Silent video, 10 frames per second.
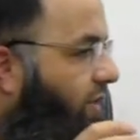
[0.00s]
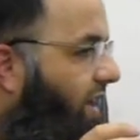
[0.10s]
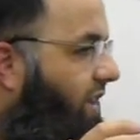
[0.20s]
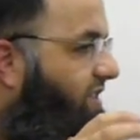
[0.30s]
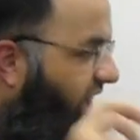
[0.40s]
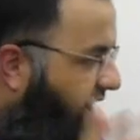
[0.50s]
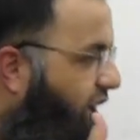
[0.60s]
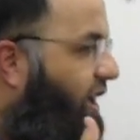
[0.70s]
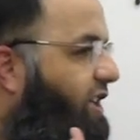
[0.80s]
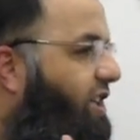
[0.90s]
var ya, seri
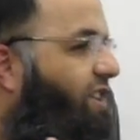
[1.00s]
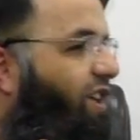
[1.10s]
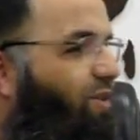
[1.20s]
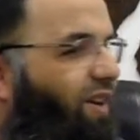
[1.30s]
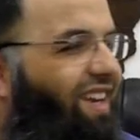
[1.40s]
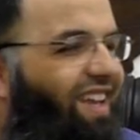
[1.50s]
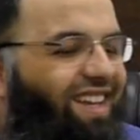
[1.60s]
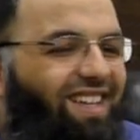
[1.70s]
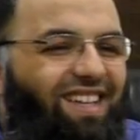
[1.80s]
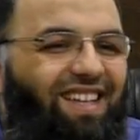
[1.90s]
hareketleri var
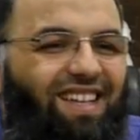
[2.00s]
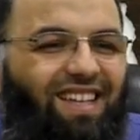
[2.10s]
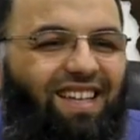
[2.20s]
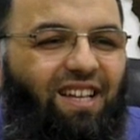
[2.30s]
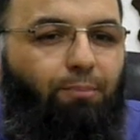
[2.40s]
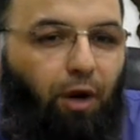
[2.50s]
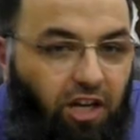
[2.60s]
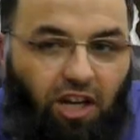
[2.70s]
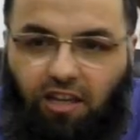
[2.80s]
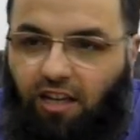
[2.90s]
ya,
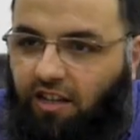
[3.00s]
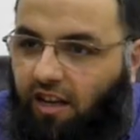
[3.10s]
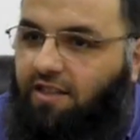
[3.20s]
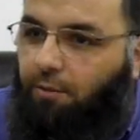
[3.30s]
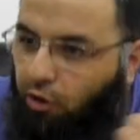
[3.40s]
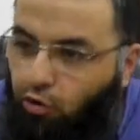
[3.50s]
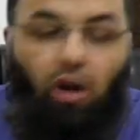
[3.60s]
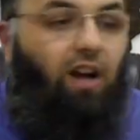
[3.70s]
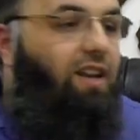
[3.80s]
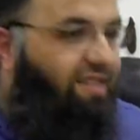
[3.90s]
Panik atak tarzı bir
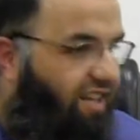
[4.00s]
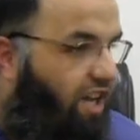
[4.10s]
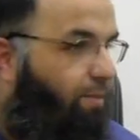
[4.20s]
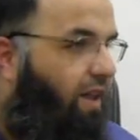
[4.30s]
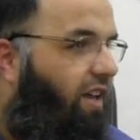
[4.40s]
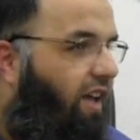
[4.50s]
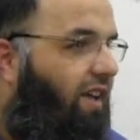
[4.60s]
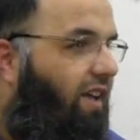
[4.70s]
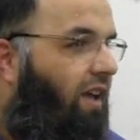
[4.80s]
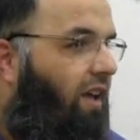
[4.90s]
ruh haline sahipler ya.
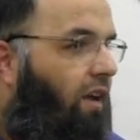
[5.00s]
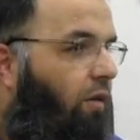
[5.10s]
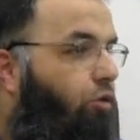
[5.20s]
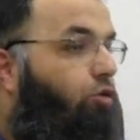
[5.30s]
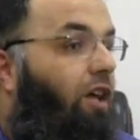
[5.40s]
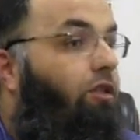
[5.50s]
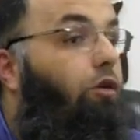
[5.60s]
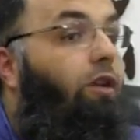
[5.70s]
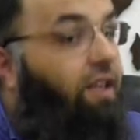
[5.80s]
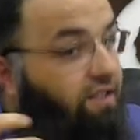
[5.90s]
Bundan
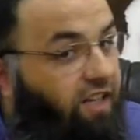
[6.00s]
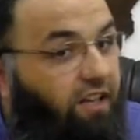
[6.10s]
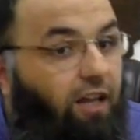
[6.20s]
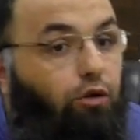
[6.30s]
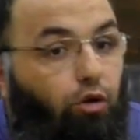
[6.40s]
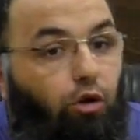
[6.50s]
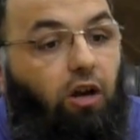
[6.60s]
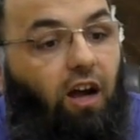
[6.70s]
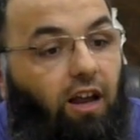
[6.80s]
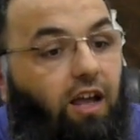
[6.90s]
dolayı insanlar
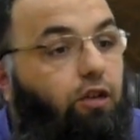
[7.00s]
gülüyor, alay